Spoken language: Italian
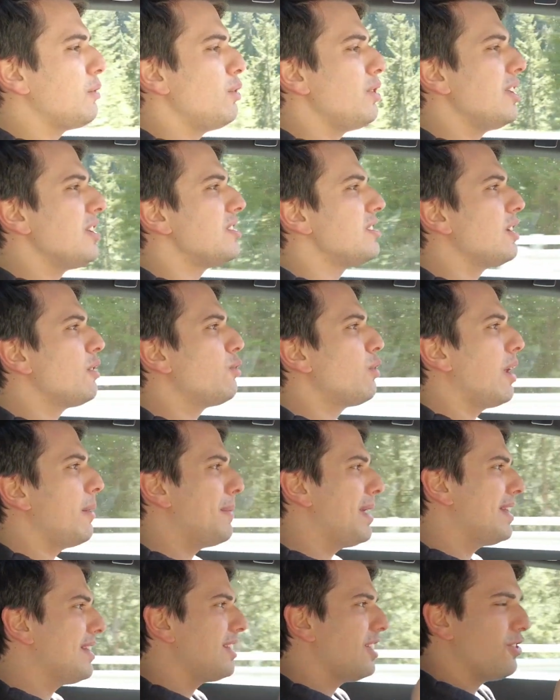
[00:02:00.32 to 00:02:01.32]
quindi
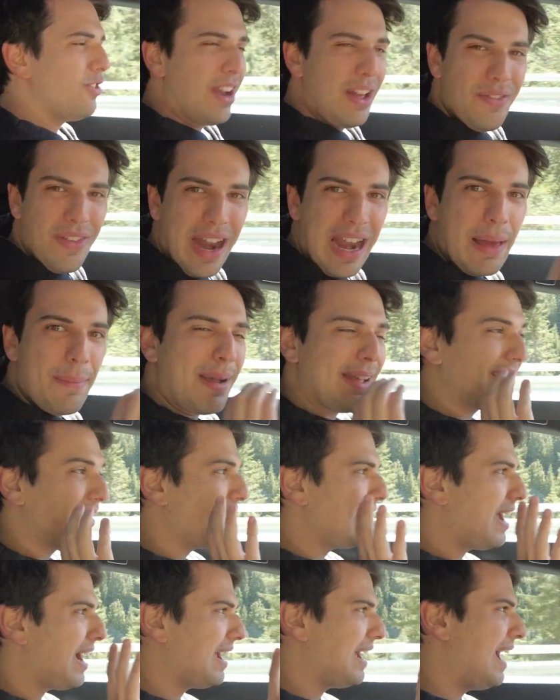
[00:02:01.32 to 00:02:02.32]
sicuramente non avrà la
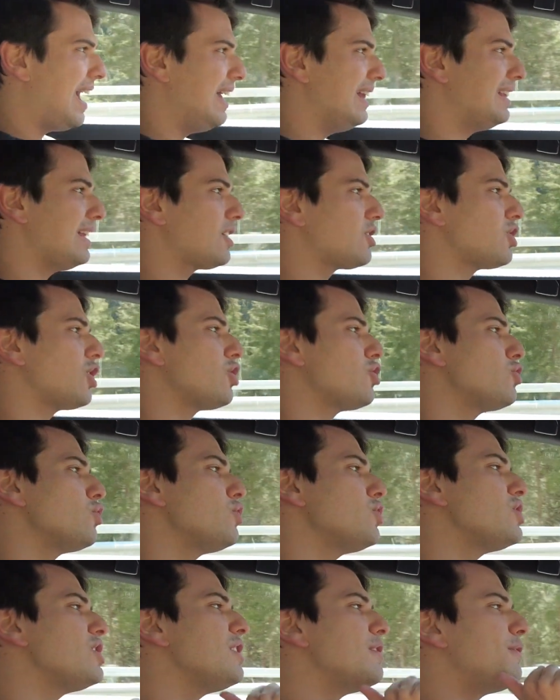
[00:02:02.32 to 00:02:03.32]
batteria calda. Ci
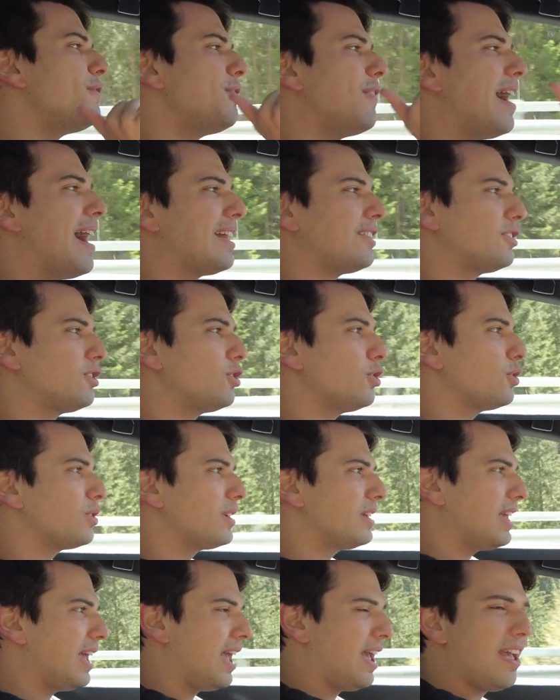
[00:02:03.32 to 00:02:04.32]
aggiungi il fatto
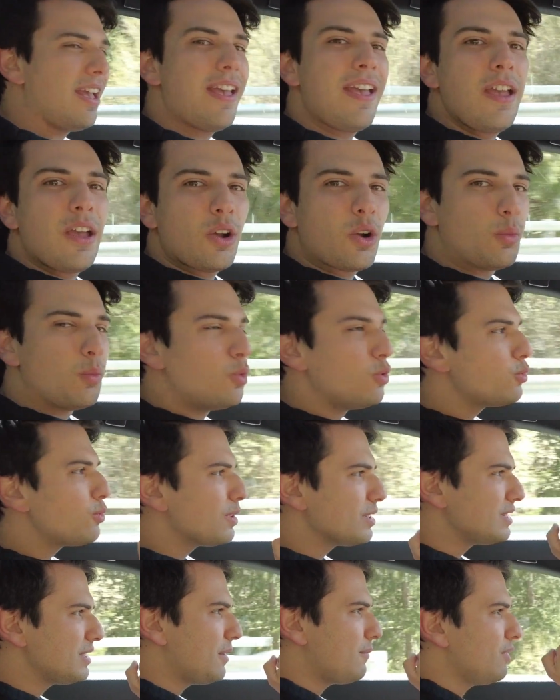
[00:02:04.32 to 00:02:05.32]
che
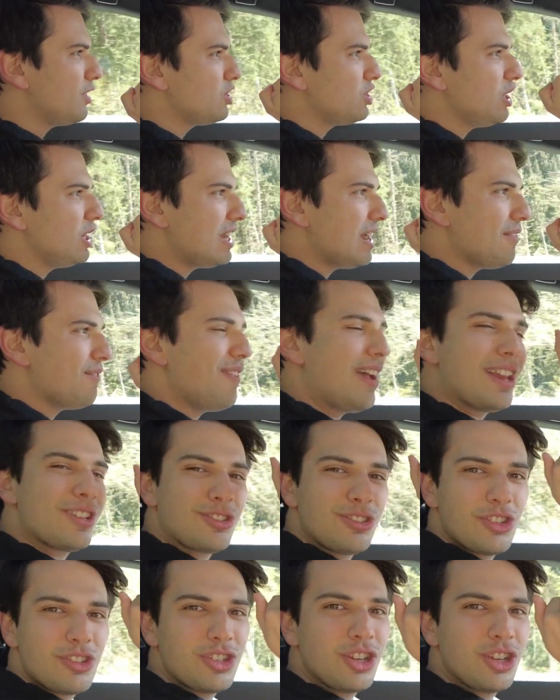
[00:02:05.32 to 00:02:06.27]
comunque si avvicina verso il